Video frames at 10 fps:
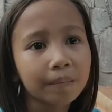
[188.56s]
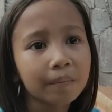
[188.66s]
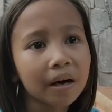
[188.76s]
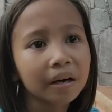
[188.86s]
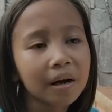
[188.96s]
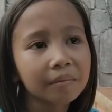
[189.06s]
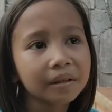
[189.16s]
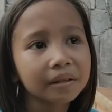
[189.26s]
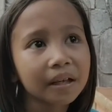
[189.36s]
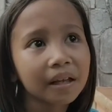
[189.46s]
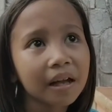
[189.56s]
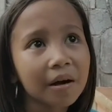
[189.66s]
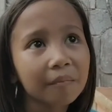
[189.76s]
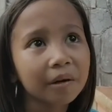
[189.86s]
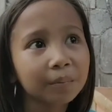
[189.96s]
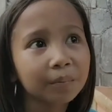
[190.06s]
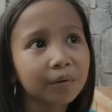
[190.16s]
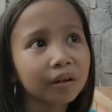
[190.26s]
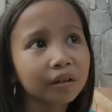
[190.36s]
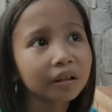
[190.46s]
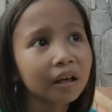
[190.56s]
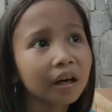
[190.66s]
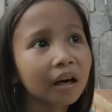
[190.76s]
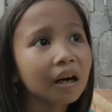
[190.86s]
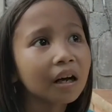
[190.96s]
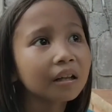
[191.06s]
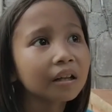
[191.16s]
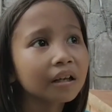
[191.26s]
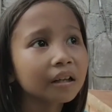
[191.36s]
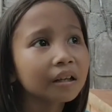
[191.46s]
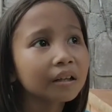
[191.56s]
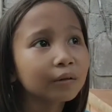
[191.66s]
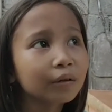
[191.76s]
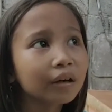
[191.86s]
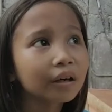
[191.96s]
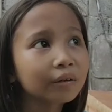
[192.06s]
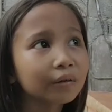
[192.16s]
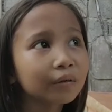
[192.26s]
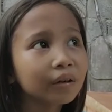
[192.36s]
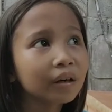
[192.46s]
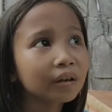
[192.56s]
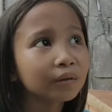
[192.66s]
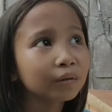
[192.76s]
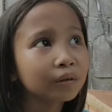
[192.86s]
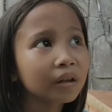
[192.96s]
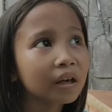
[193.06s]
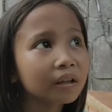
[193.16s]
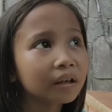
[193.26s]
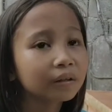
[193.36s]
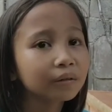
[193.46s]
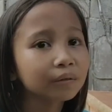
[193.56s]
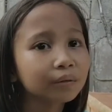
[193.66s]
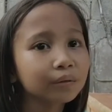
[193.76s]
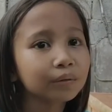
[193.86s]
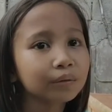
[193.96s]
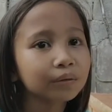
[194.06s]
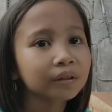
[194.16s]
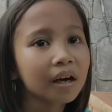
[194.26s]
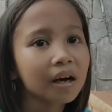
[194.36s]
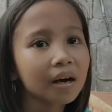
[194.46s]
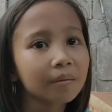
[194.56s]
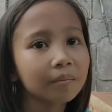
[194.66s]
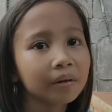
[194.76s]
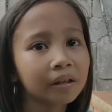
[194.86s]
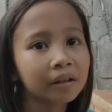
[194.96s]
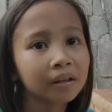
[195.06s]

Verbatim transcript: Maraming salamat po at uh, nandito kayo ngayon na nagtuturo sa amin